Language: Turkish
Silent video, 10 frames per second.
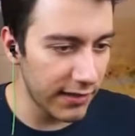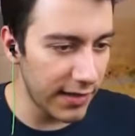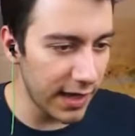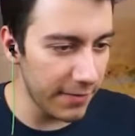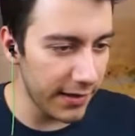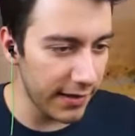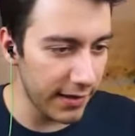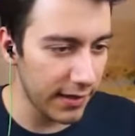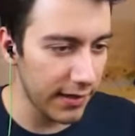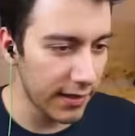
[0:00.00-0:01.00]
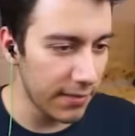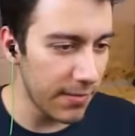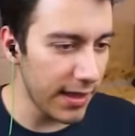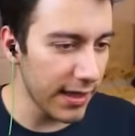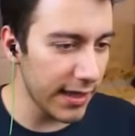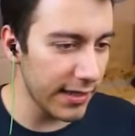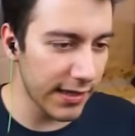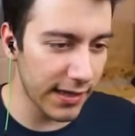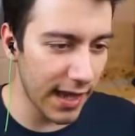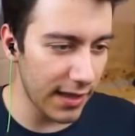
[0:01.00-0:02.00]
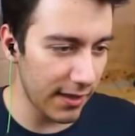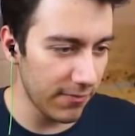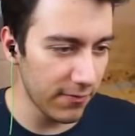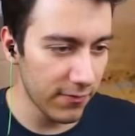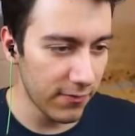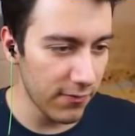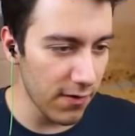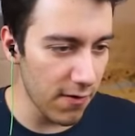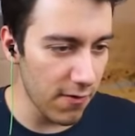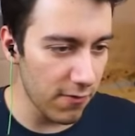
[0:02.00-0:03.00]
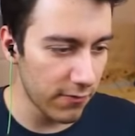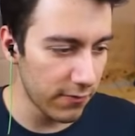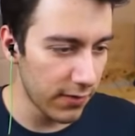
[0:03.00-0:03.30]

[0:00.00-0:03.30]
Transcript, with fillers: Sikerim sizi. Ben de geri Woo.